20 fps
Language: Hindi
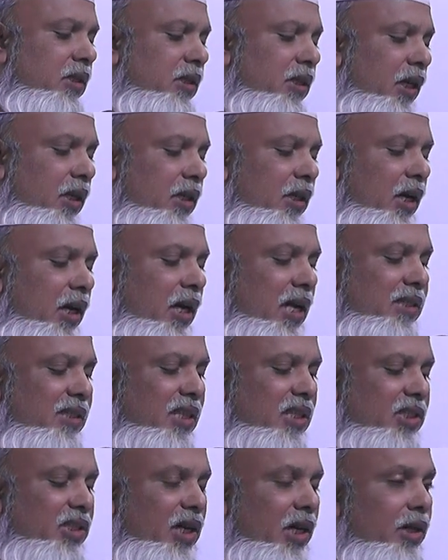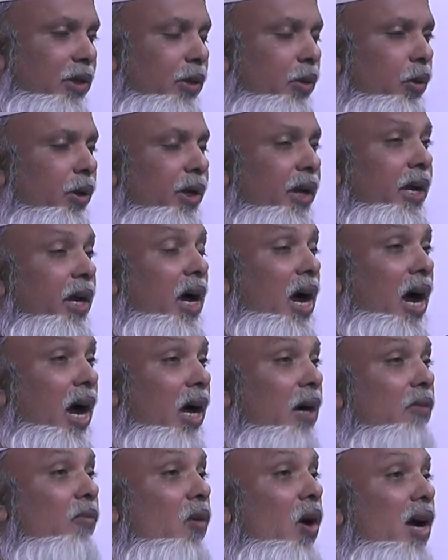जनरल असिस्टेंट ड्यूटी
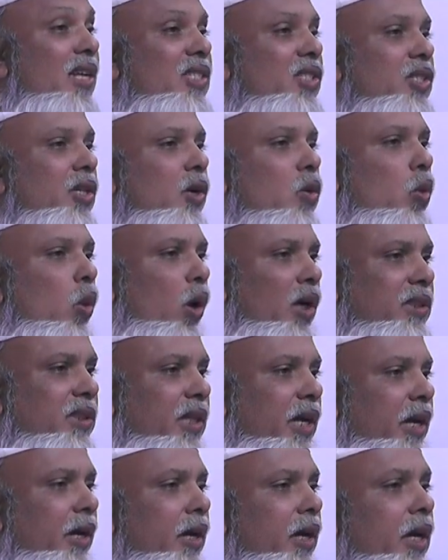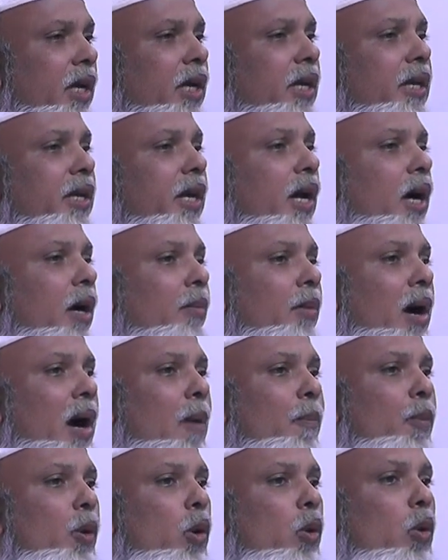एडवांस्ड कोर्स है ये हम
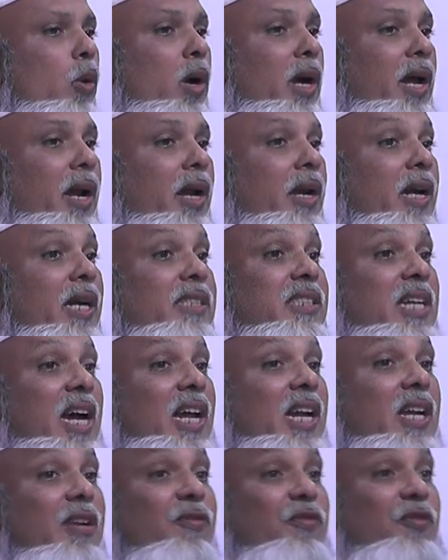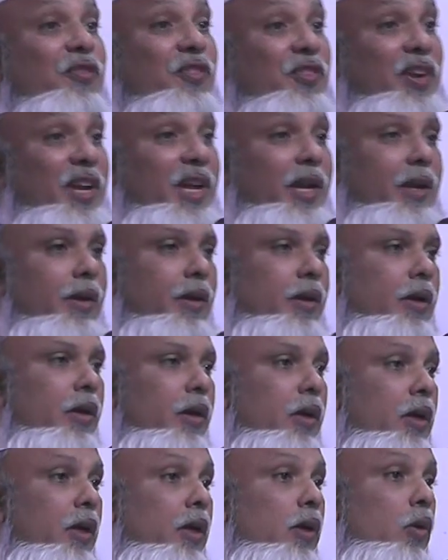आप लोगों को कराना चाह रहे हैं
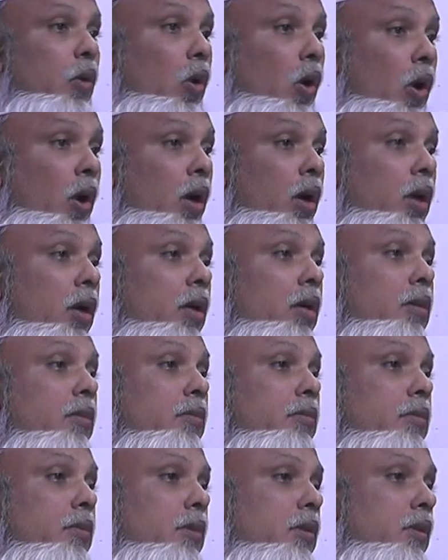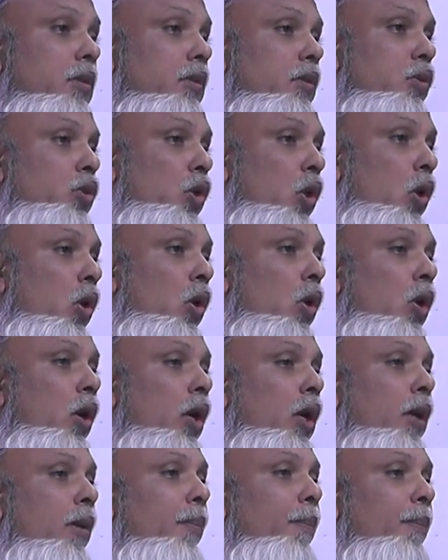फ्री और जो
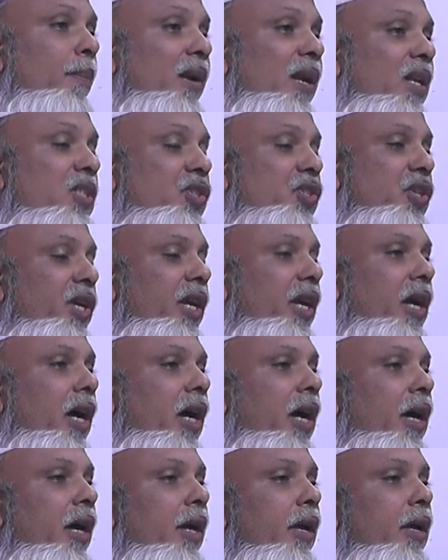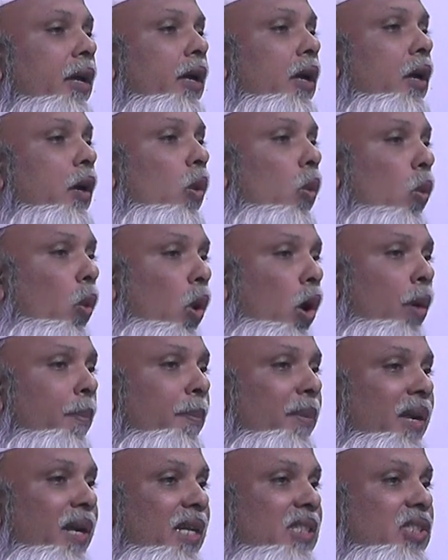मिनिस्ट्री का है वो
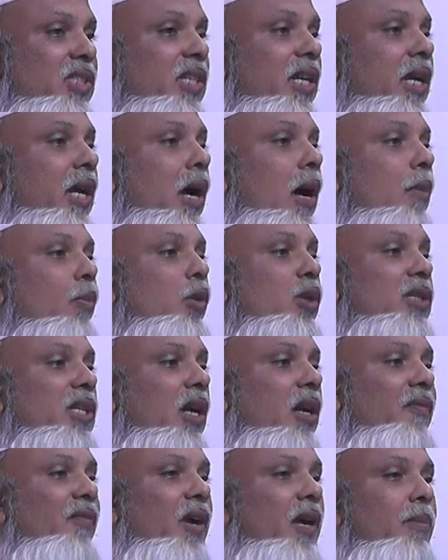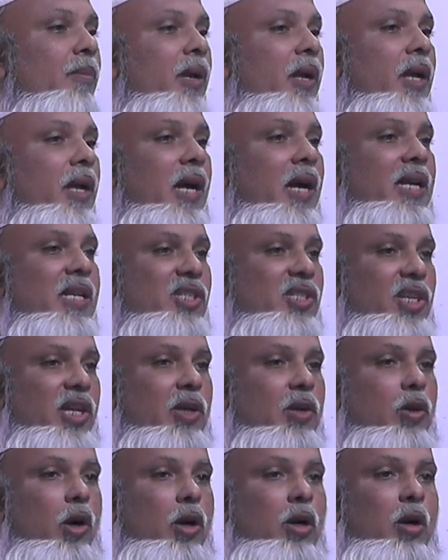मिनिस्ट्री का आपको सर्टिफिकेट मिलेगा
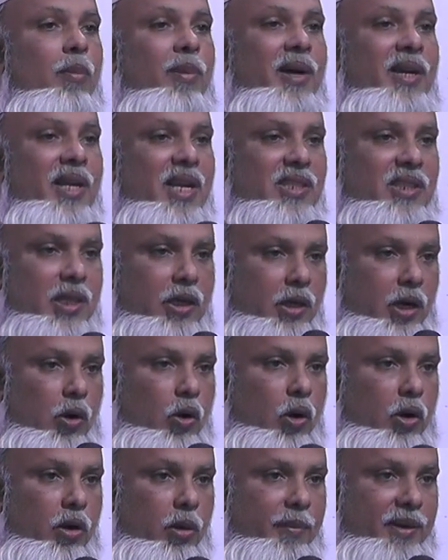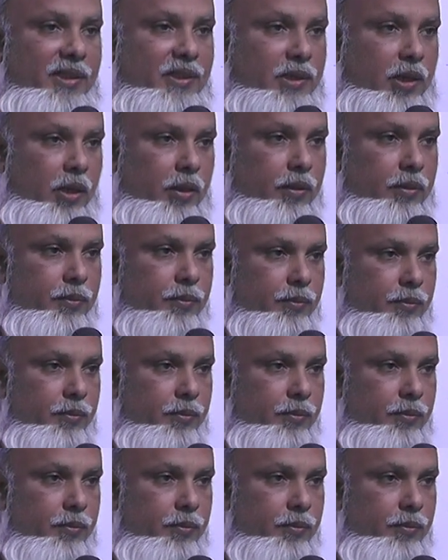स्टेट गवर्नमेंट या सेंट्रल गवर्नमेंट्स का